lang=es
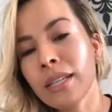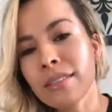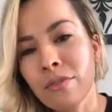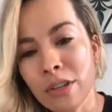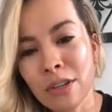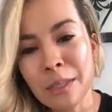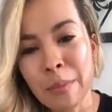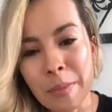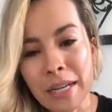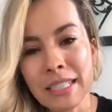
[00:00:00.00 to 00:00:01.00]
pues fueron las
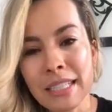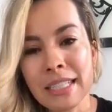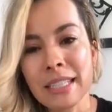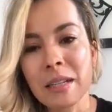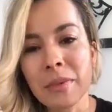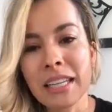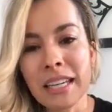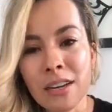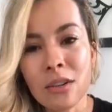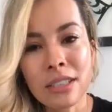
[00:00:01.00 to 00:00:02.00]
primeras en decirme
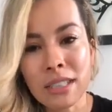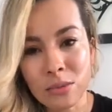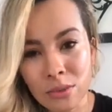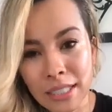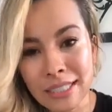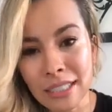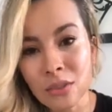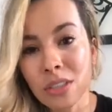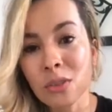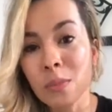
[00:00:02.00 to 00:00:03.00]
qué es lo que estás
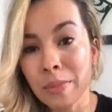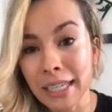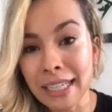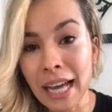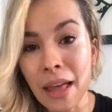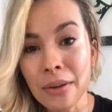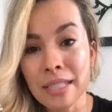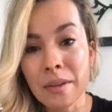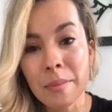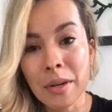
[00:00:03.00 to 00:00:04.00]
utilizando, que tu piel cada
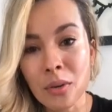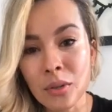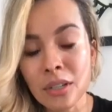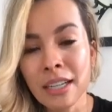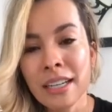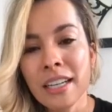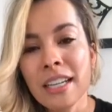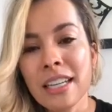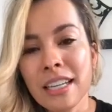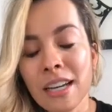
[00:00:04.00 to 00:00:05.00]
vez se ve mejor
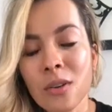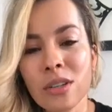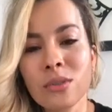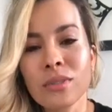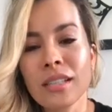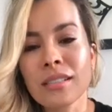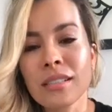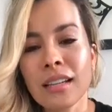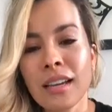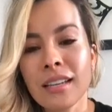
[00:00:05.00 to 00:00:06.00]
y qué es lo que tú
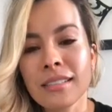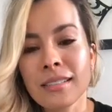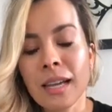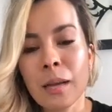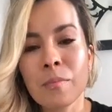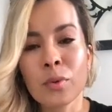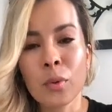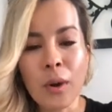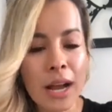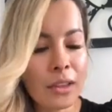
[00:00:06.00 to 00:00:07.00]
estás este,
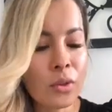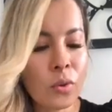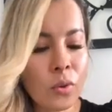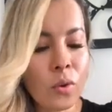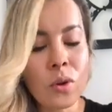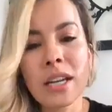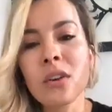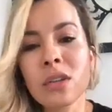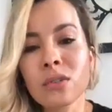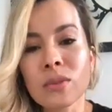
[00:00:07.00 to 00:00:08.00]
probando o qué
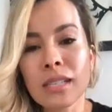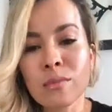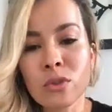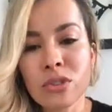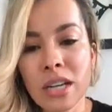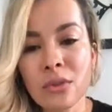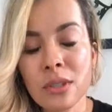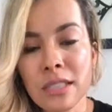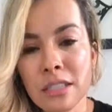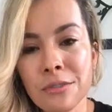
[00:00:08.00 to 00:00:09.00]
es lo que tú estás
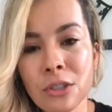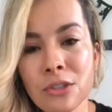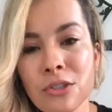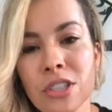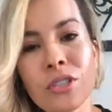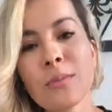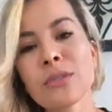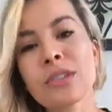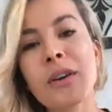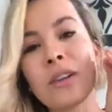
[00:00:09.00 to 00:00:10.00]
mostrando en esas fotos. Y yo
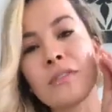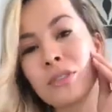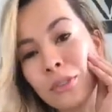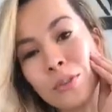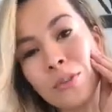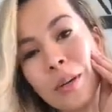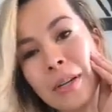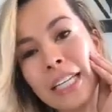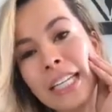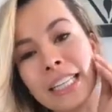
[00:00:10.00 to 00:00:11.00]
mostraba una foto con una
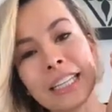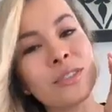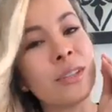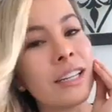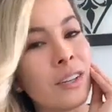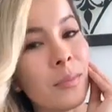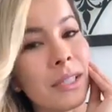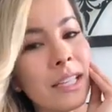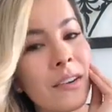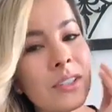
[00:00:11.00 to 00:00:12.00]
maquinita y yo la
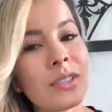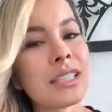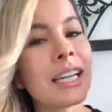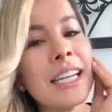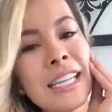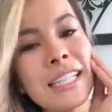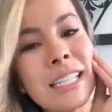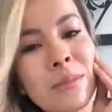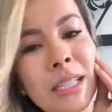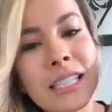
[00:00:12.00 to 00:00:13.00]
recomendaba y yo decía,
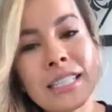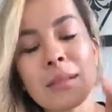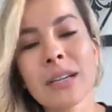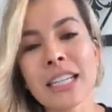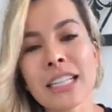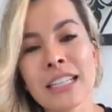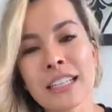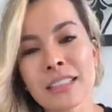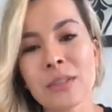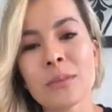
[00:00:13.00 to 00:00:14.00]
niñas, miren esta
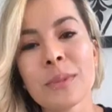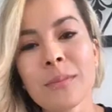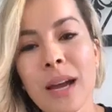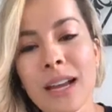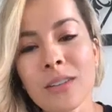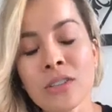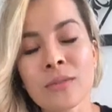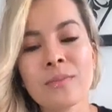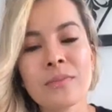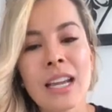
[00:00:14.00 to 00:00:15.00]
maquinita que tengo en mis
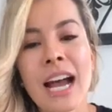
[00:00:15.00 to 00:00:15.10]
manos,